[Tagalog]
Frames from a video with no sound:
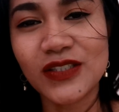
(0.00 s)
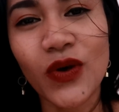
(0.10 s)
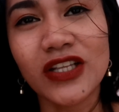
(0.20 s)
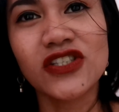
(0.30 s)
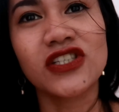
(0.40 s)

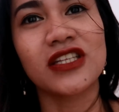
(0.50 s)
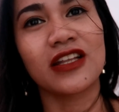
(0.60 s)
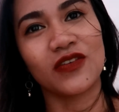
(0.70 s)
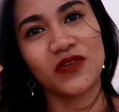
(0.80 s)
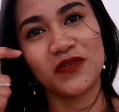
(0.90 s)
swatch
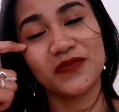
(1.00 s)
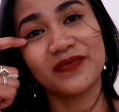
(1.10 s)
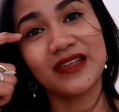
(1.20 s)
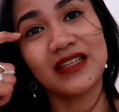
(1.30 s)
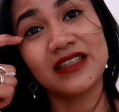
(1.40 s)
na
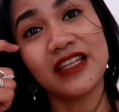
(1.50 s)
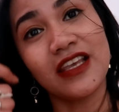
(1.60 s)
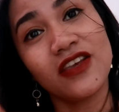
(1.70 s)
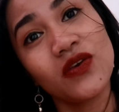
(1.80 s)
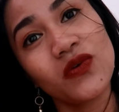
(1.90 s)

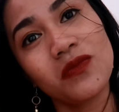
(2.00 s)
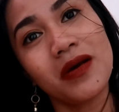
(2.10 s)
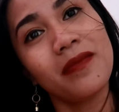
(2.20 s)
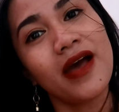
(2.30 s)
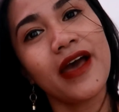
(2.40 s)
Thank you.
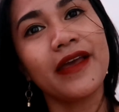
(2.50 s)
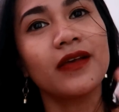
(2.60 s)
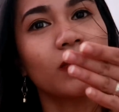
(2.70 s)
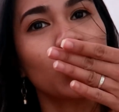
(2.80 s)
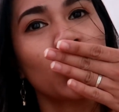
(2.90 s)

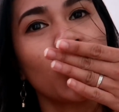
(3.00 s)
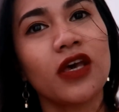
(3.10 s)
Bye-bye.